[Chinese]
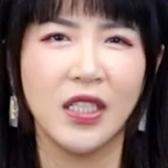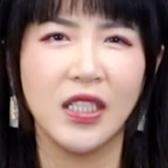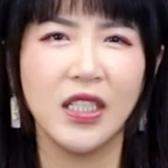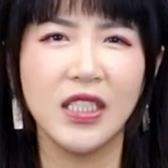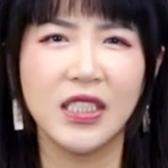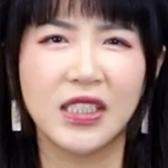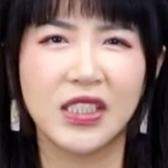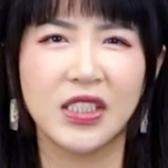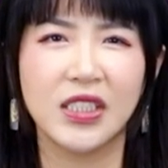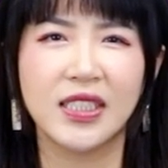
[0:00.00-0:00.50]

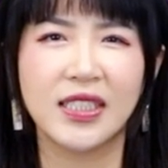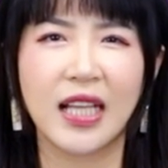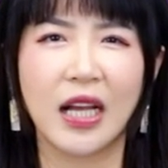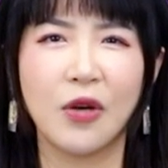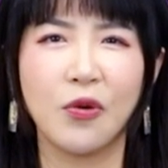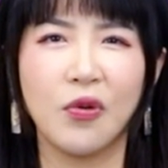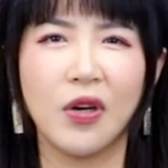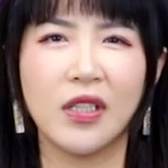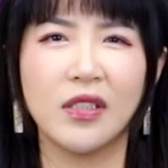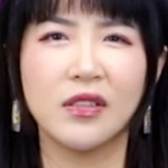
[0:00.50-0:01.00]
一直
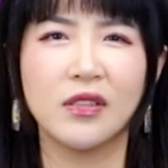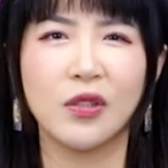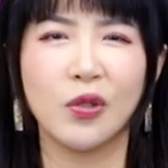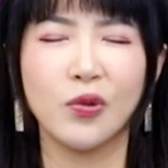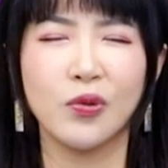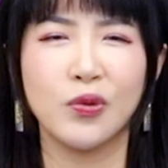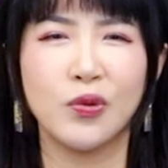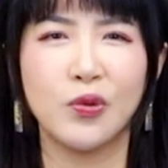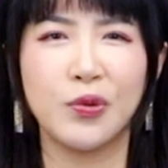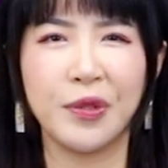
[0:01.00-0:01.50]
三观
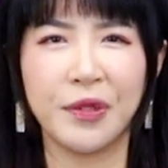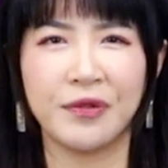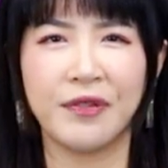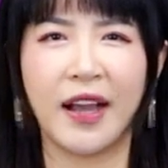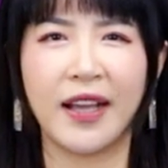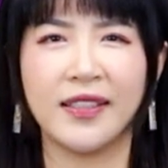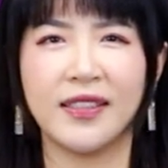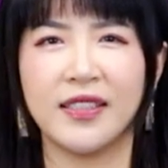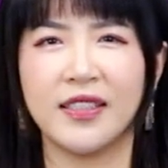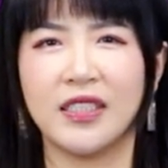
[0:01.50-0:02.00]
都最
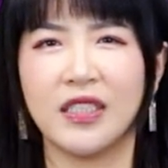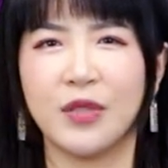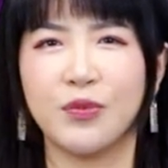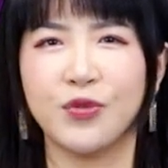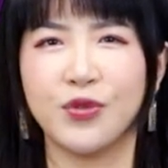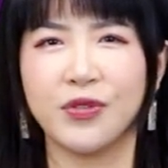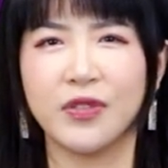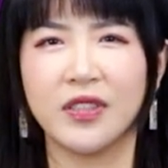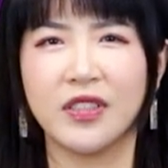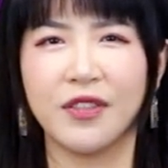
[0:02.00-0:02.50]
歪的节
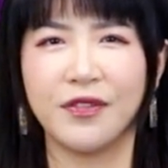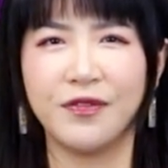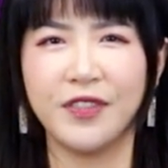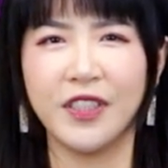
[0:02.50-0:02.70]
目《The